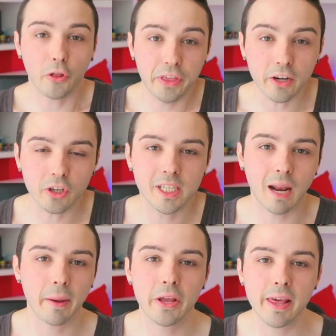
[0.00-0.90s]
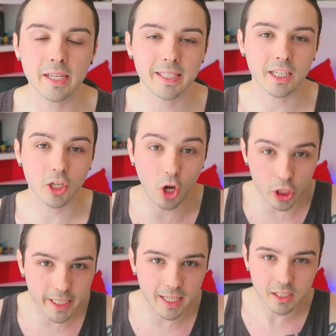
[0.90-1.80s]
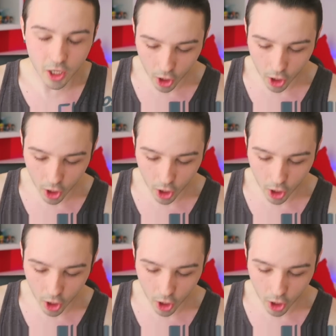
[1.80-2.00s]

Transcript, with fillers: Lo cierto es que la mayoría de estas cosas